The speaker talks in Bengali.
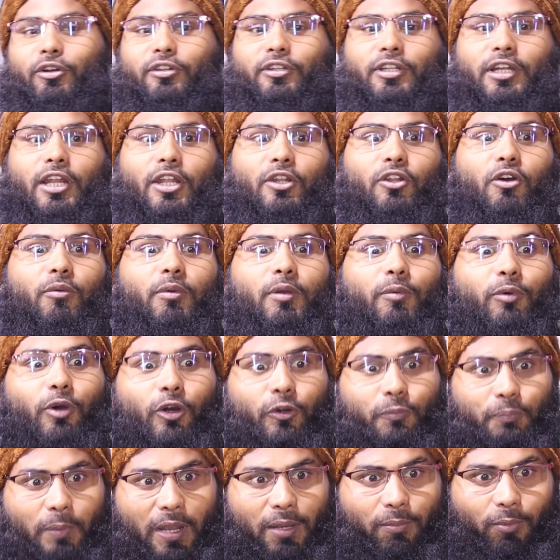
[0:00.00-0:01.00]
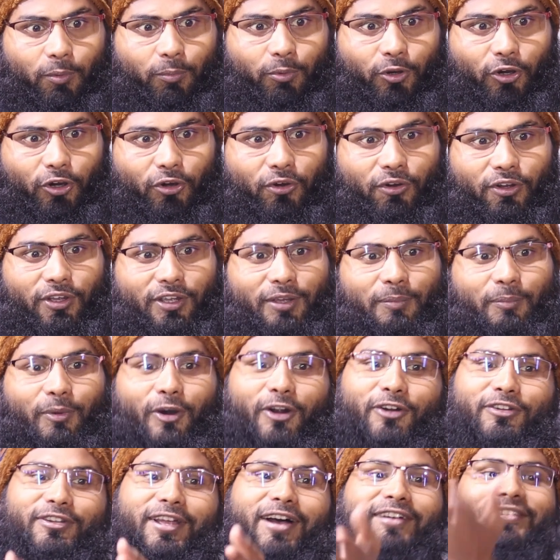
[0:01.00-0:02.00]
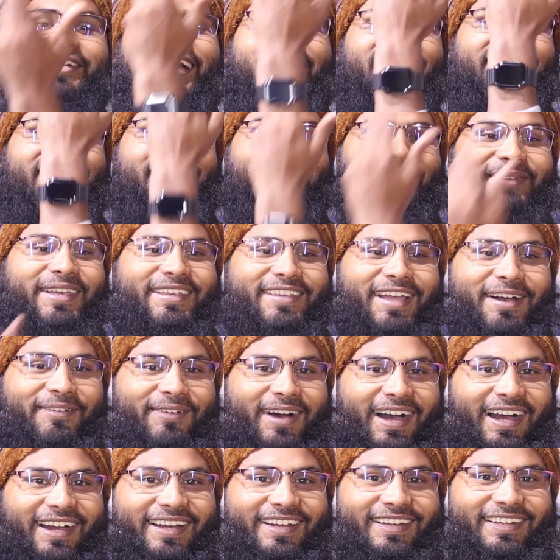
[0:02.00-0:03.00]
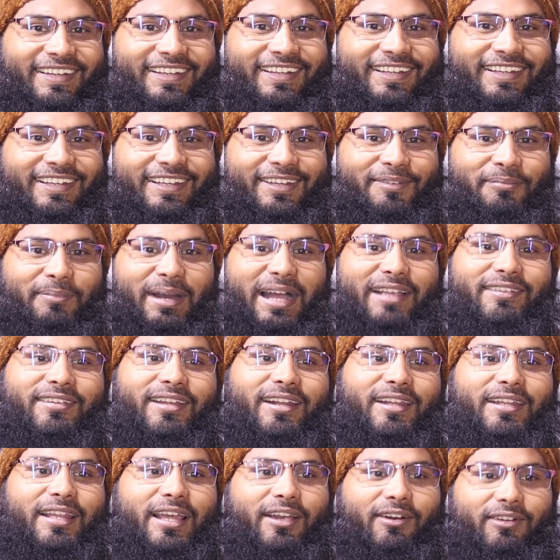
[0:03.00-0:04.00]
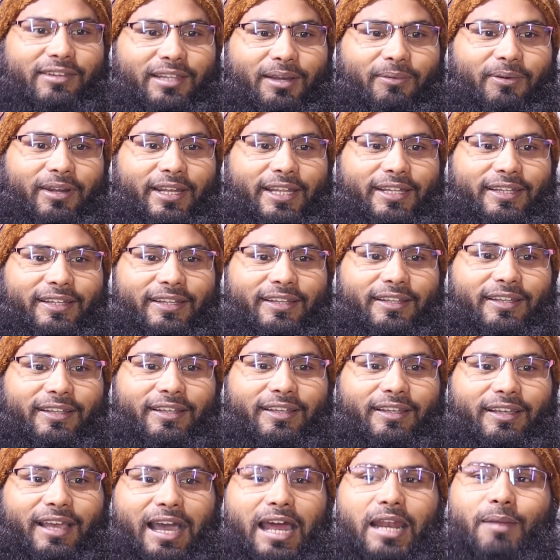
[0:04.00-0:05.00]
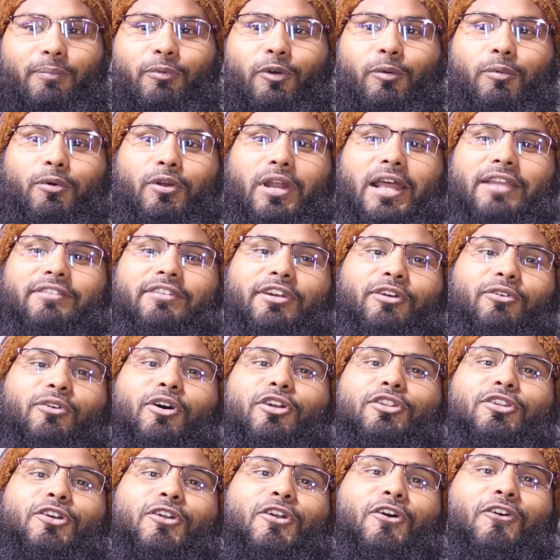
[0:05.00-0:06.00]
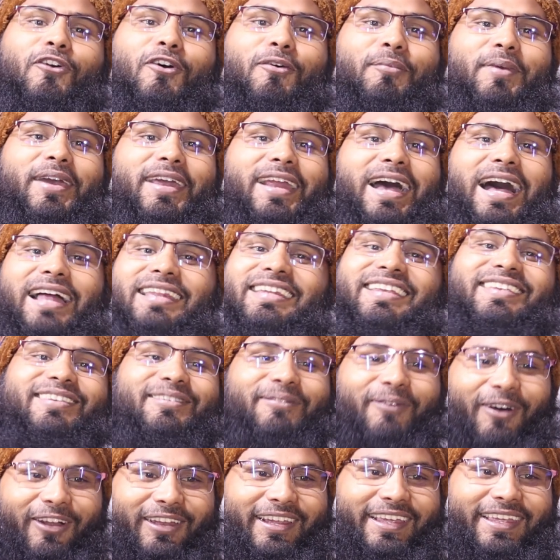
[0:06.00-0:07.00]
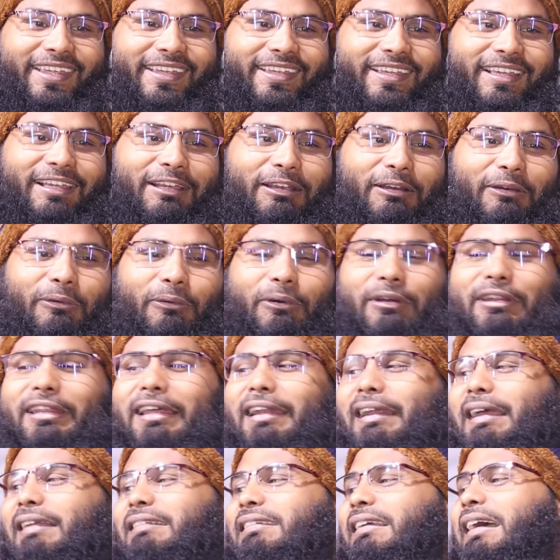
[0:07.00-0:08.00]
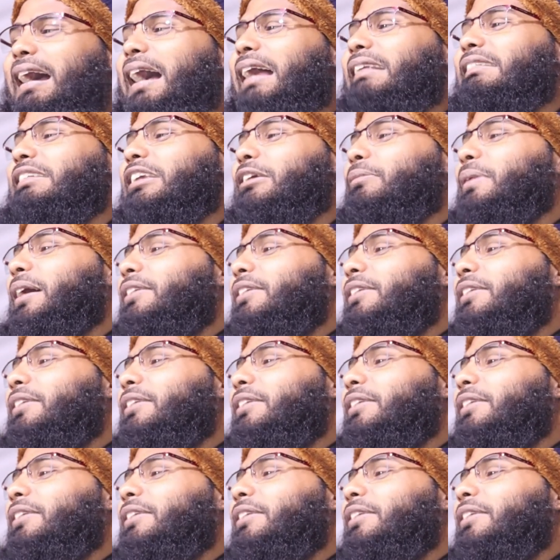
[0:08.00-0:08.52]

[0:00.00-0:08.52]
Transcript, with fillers: ভোট দিলে নবী ভোট পাই বুবু ভোট দাও জান্নাত পেয়ে যাবা বা আচ্ছা না কথা বলেন আর বুবুরা যে কত রকমের হাদিস বলে ওদের কাছে আজি